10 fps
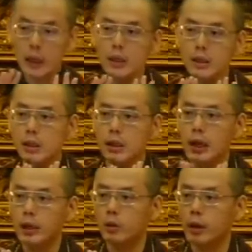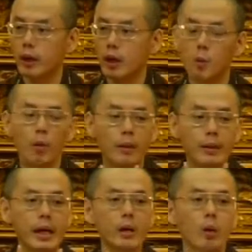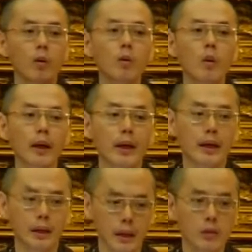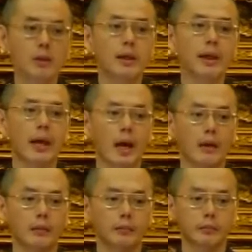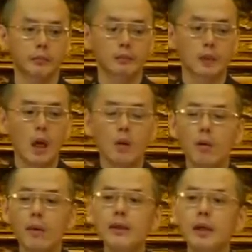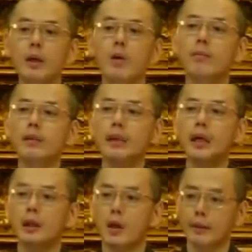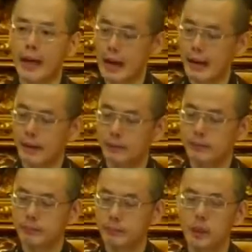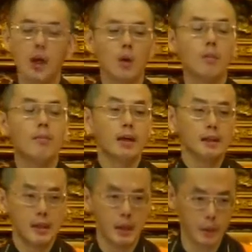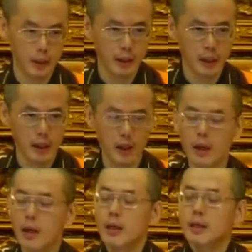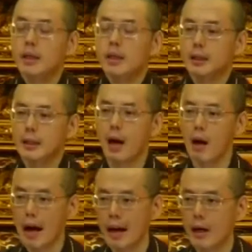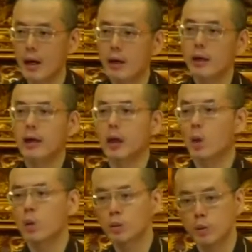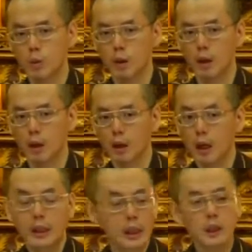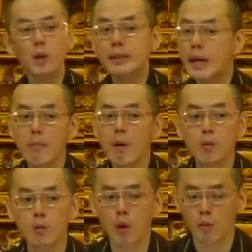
以此类推，我们在轮回里也是这样。我们觉得我们今天投胎了，我们的结婚了，生了小孩了，也工作了，你都在梦